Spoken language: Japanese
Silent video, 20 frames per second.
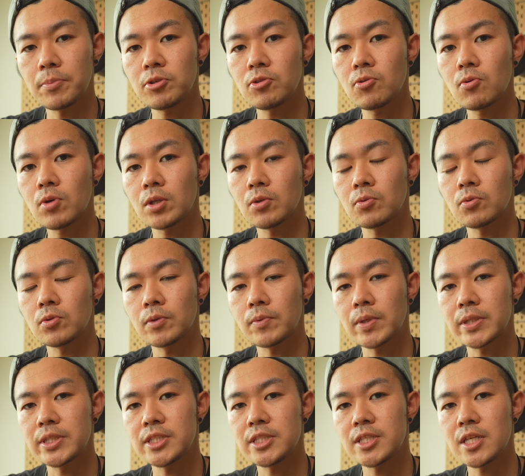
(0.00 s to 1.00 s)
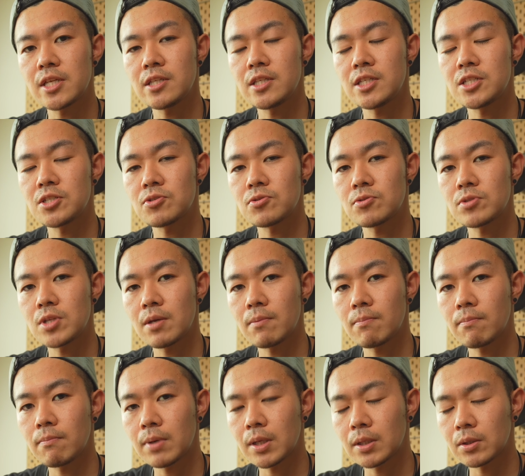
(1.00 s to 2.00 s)
ビュー動画の方ではにせんにじゅうね
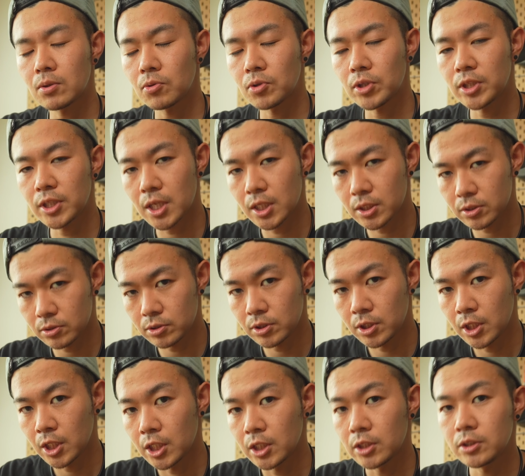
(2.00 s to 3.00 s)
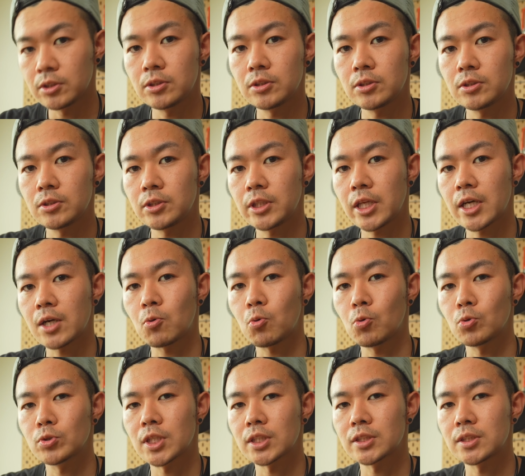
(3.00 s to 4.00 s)
んばんとの比較や
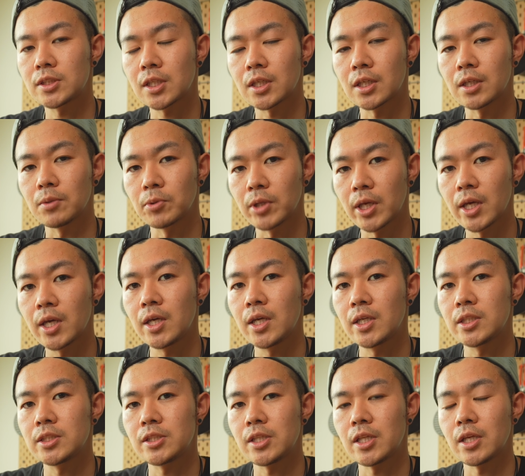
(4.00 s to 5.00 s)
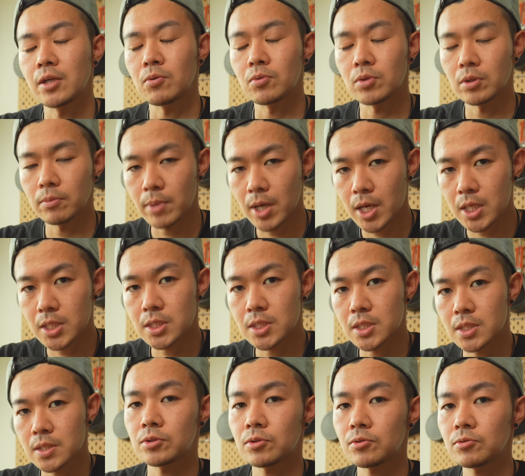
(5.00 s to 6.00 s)
考察なんかもねしておりま
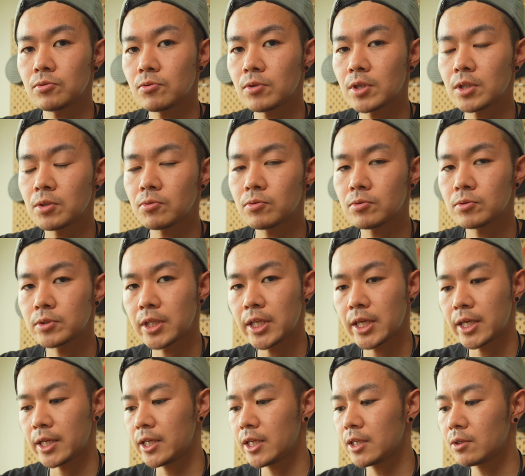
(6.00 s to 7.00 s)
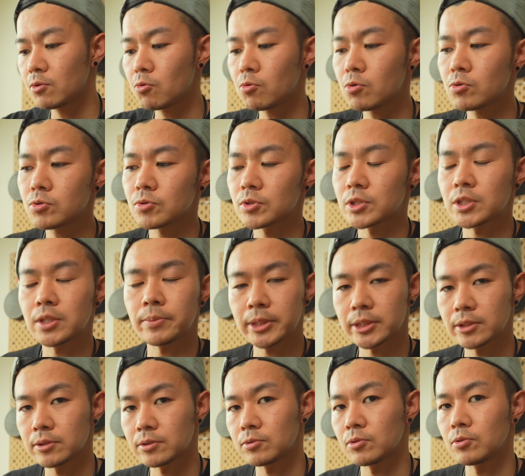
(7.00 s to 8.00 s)
す。その動画の方で冷凍保存してま
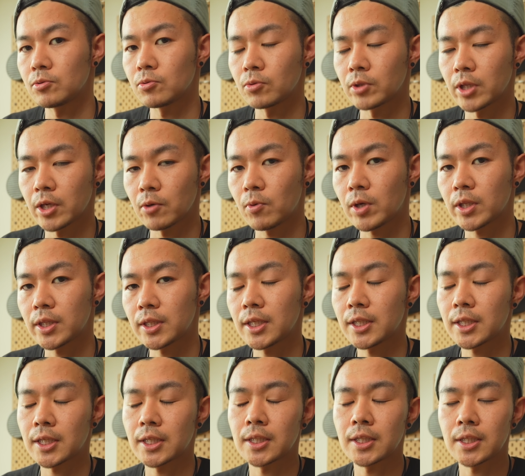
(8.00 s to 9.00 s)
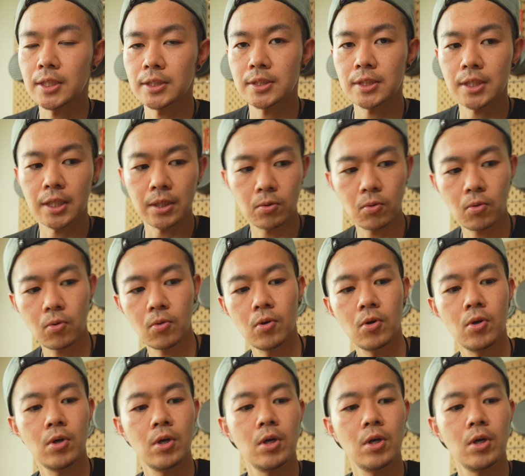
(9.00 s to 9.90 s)
すというところで終わってたんですけど、